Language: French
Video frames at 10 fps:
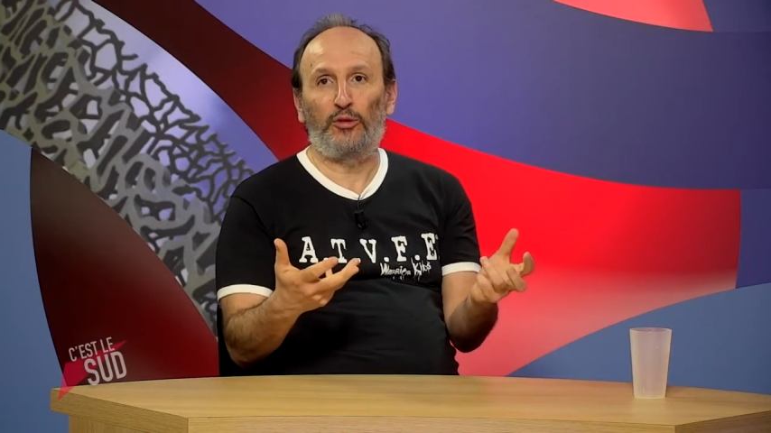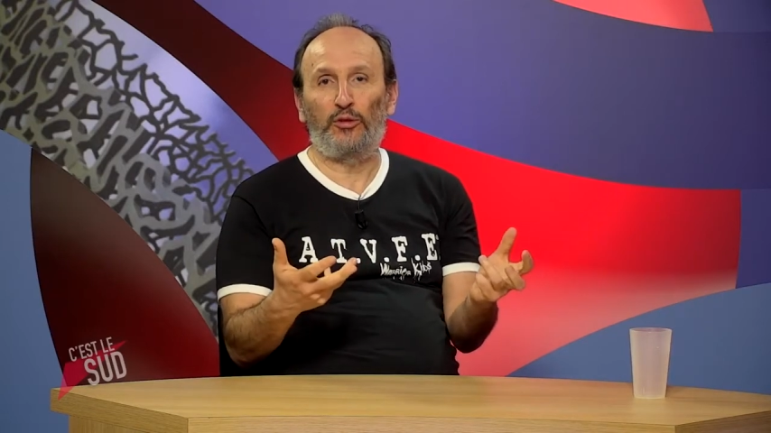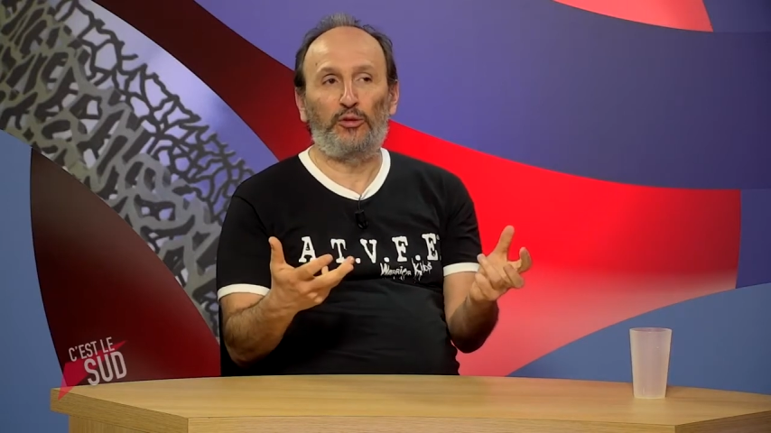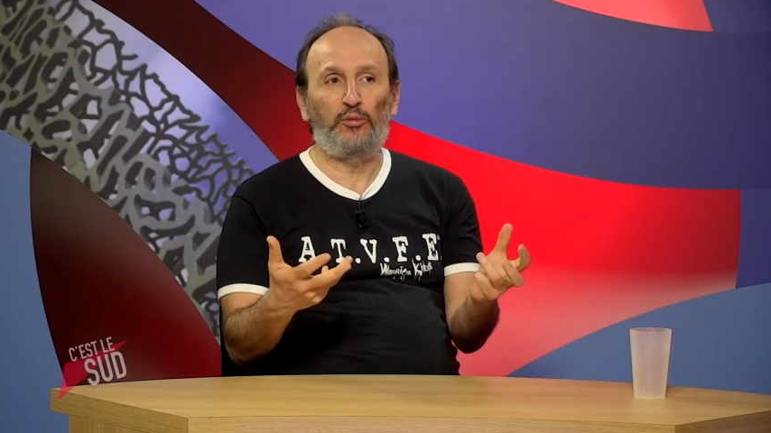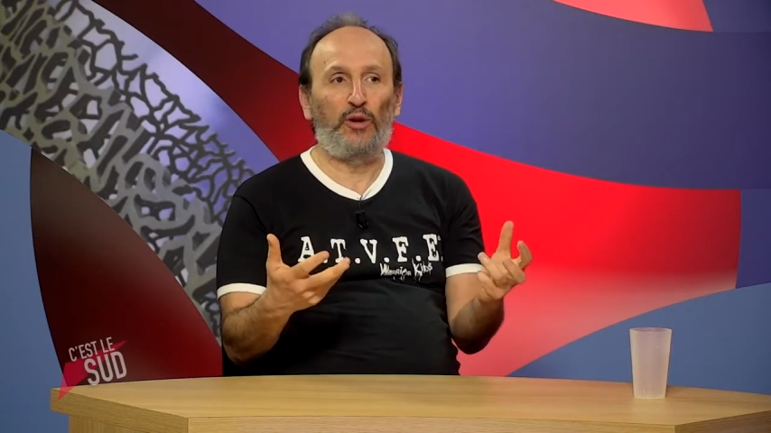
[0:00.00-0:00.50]

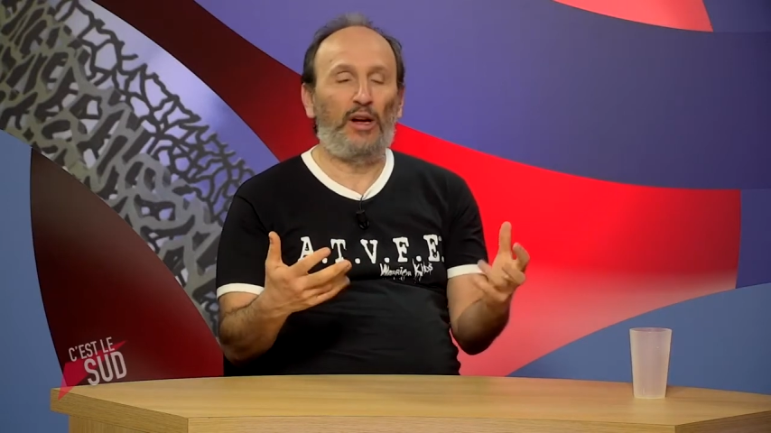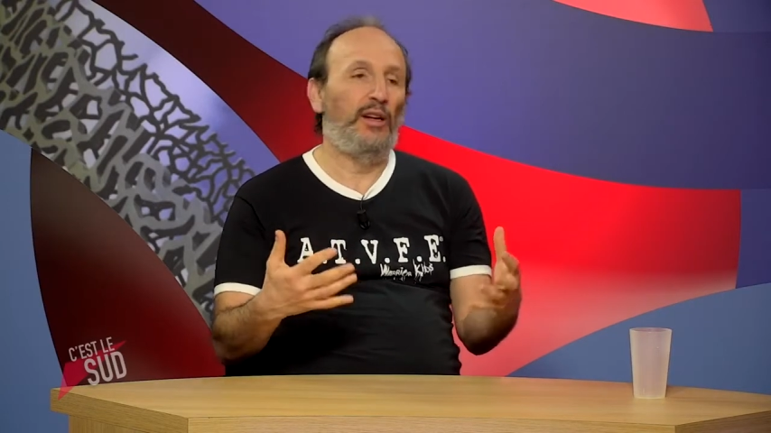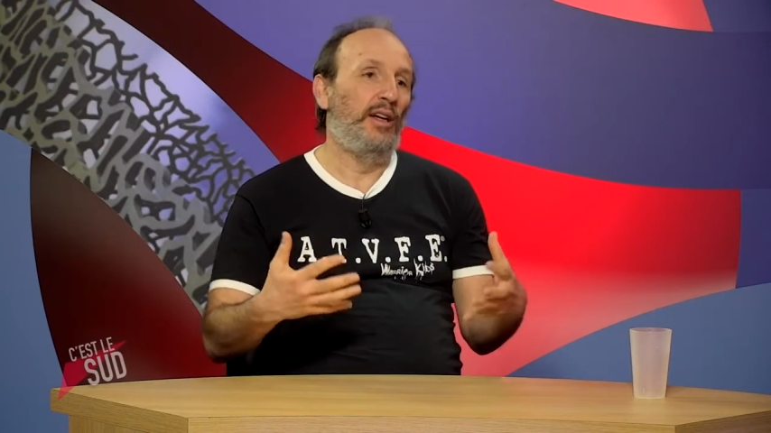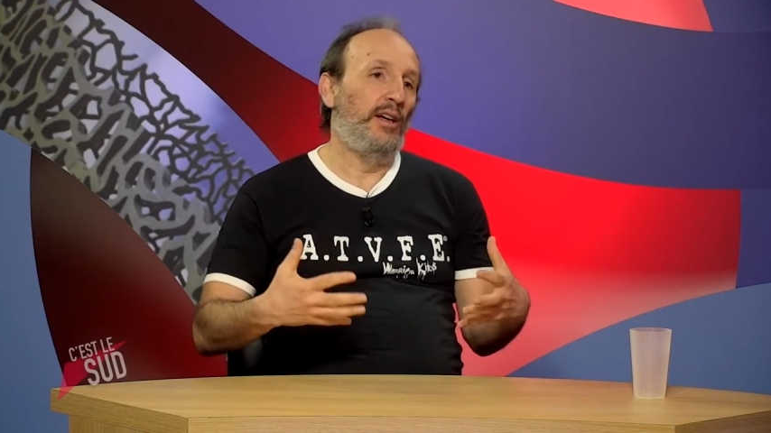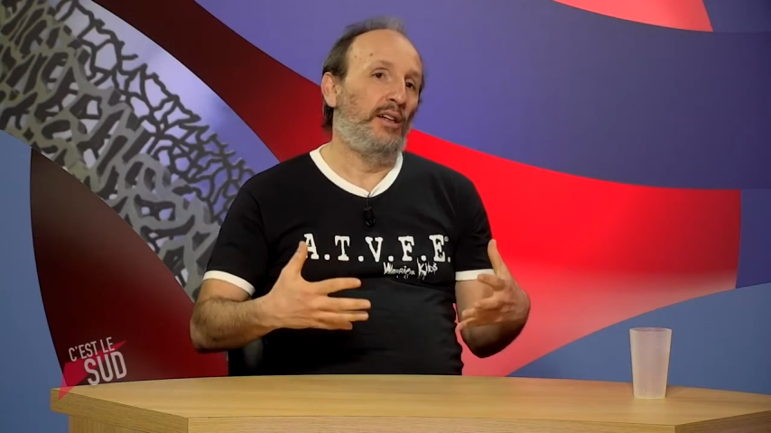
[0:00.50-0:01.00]
de
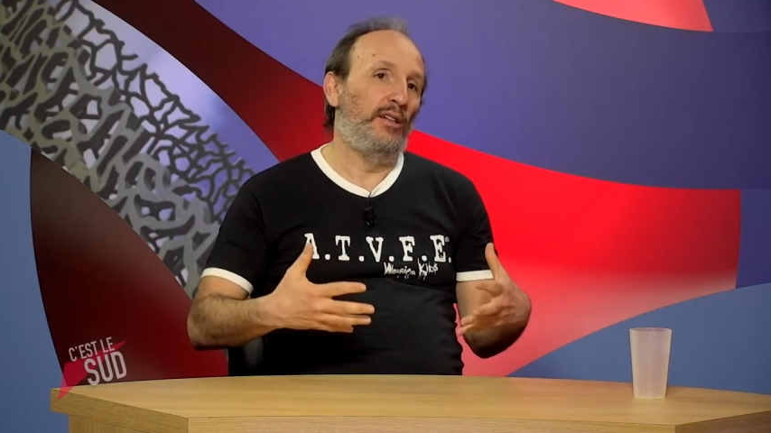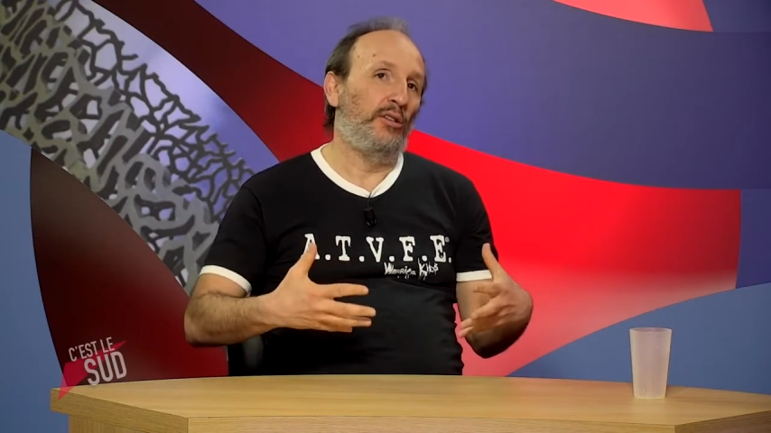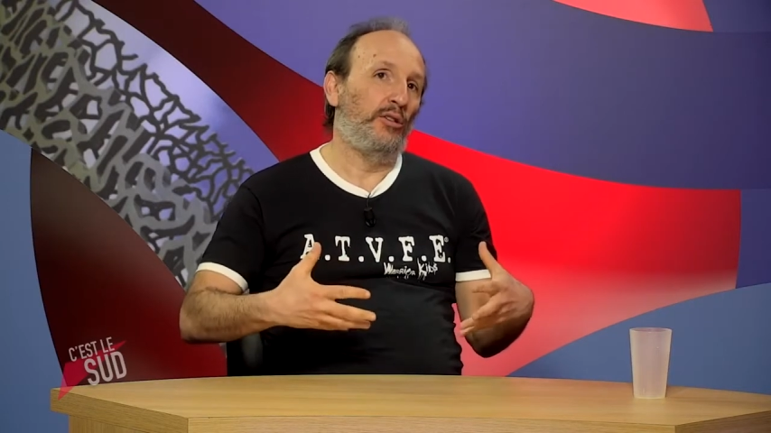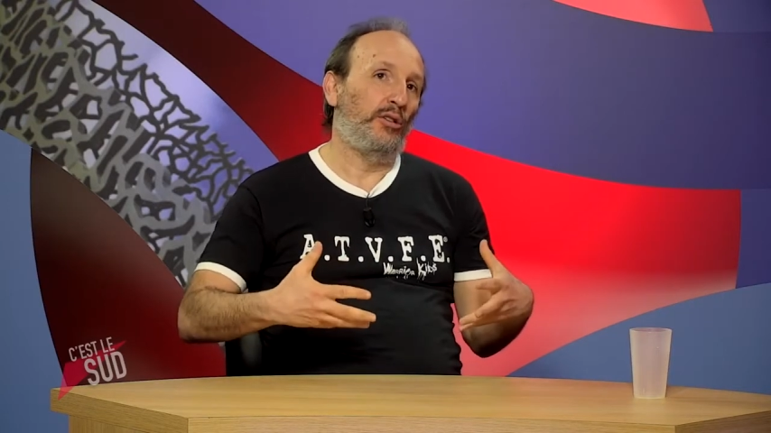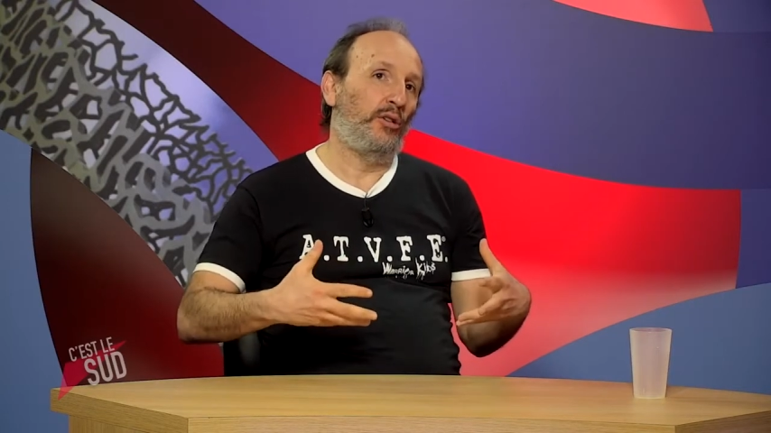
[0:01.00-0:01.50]
pouvoir
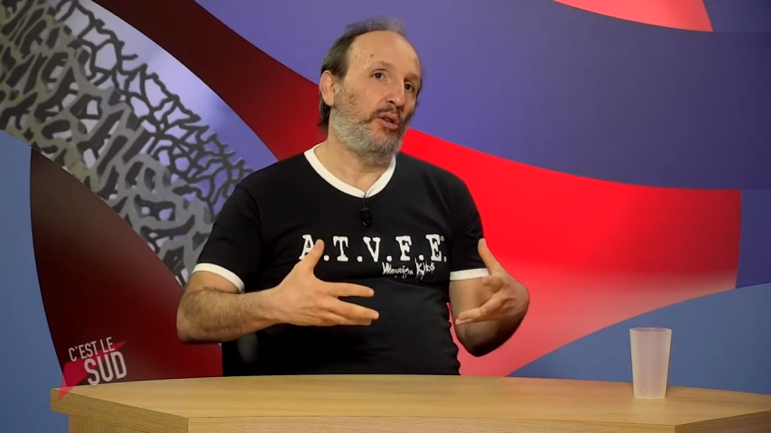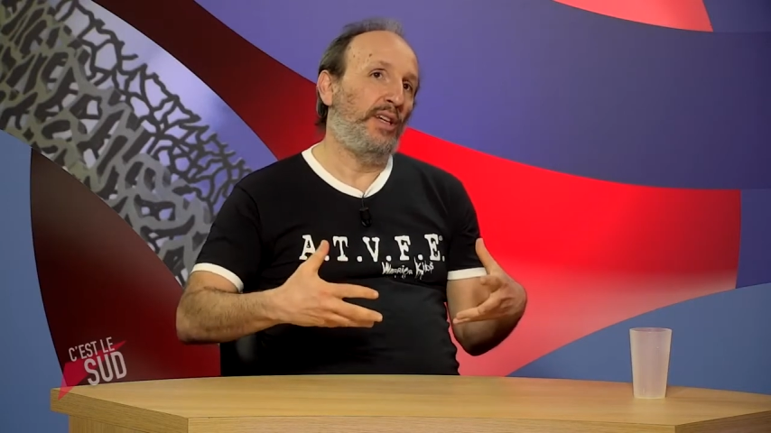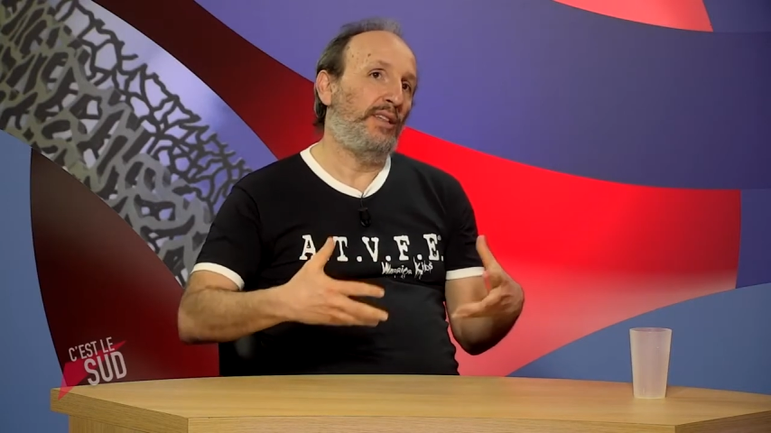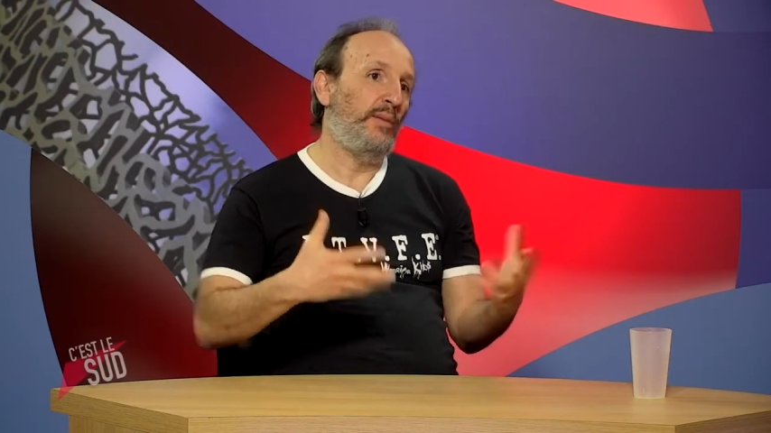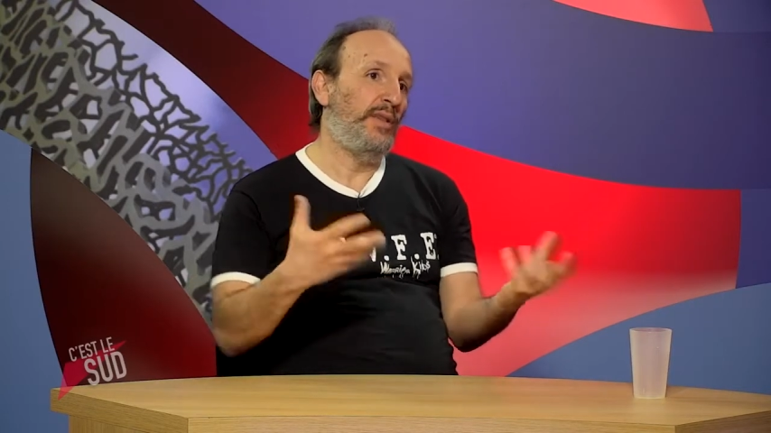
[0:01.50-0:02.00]
euh,
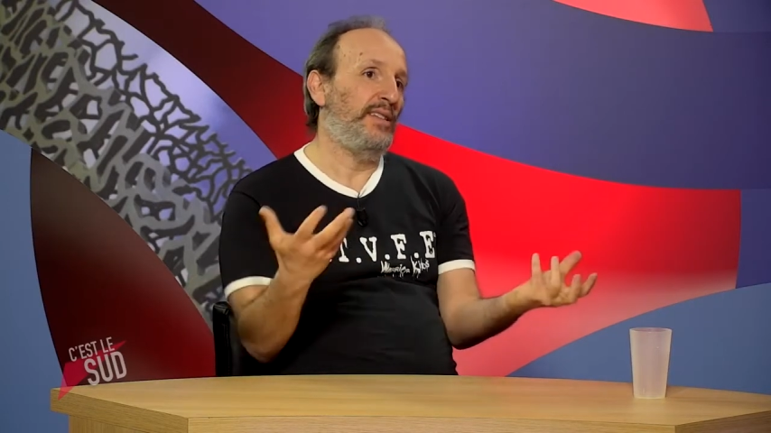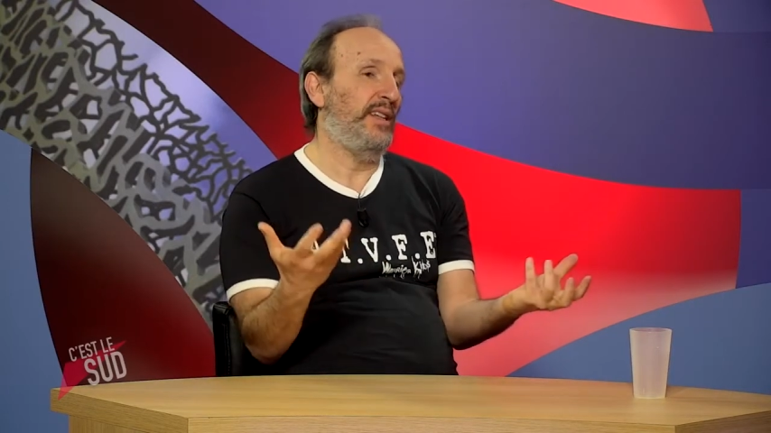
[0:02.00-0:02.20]
établir